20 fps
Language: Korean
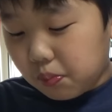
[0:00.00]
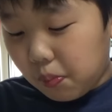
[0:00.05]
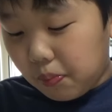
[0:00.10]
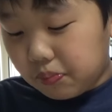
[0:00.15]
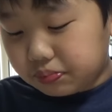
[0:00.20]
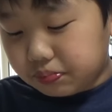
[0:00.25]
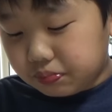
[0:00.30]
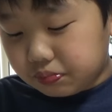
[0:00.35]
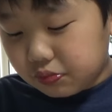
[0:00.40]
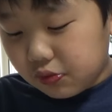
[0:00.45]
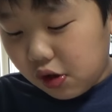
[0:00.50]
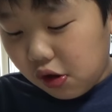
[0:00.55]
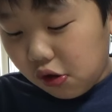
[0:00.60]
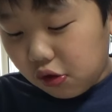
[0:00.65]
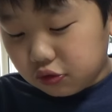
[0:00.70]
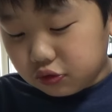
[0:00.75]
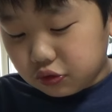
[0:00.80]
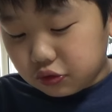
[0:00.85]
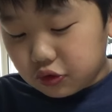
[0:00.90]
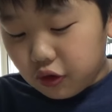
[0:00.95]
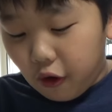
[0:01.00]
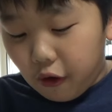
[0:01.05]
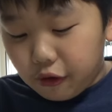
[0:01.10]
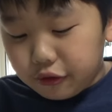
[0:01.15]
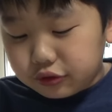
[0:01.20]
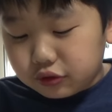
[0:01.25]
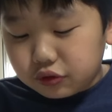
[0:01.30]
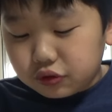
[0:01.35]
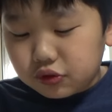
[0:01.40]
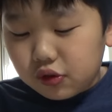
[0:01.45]
자, 그런 것도 감안해
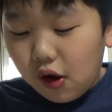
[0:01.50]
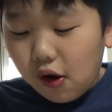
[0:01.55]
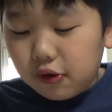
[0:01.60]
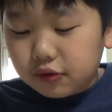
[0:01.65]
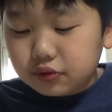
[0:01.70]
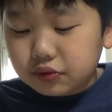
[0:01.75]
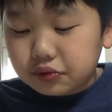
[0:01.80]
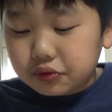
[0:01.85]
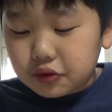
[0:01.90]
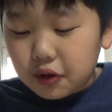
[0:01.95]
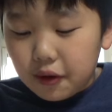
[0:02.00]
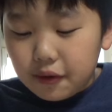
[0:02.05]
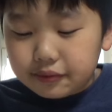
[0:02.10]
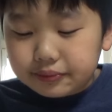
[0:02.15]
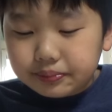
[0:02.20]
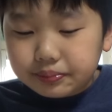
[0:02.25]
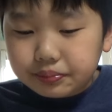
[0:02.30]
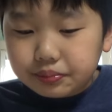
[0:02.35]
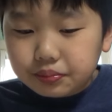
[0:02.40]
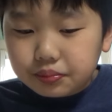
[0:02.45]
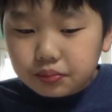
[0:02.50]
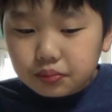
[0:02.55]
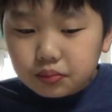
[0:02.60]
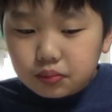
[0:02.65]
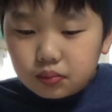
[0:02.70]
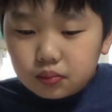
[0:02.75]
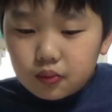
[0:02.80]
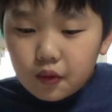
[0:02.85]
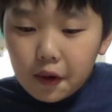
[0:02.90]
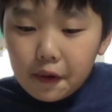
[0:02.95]
주시고요. 행복하고
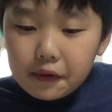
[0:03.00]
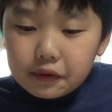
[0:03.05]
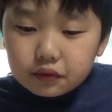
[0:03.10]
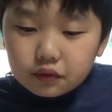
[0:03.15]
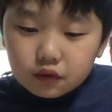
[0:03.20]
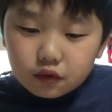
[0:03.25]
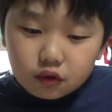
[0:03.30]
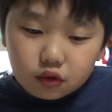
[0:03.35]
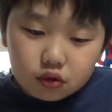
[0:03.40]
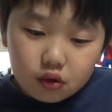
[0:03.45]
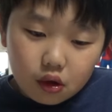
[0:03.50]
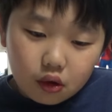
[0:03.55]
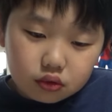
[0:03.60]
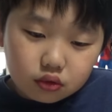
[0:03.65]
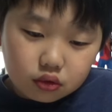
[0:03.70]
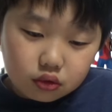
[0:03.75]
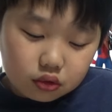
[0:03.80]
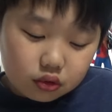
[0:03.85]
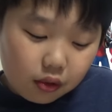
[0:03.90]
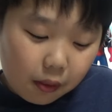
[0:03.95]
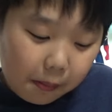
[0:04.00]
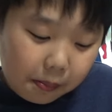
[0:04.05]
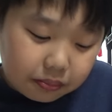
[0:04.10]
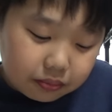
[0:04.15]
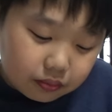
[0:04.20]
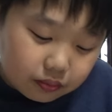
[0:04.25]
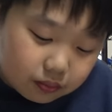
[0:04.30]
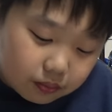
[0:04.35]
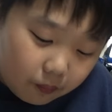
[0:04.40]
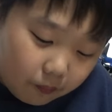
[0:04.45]
멋진 하루 보내시기 바라겠습니다.
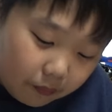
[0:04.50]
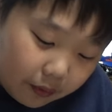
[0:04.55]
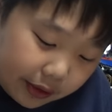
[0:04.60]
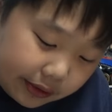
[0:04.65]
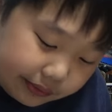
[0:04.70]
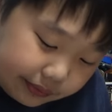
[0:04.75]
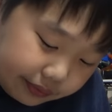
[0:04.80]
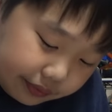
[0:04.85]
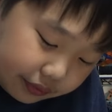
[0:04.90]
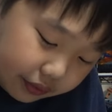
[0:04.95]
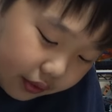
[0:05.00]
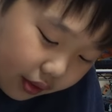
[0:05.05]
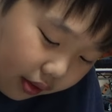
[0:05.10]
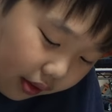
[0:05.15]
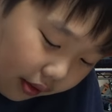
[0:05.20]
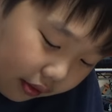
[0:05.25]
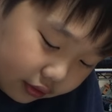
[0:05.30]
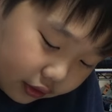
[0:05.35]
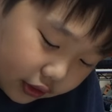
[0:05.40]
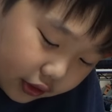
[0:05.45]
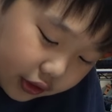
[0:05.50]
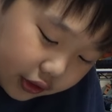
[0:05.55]
안녕히 계세요. 음,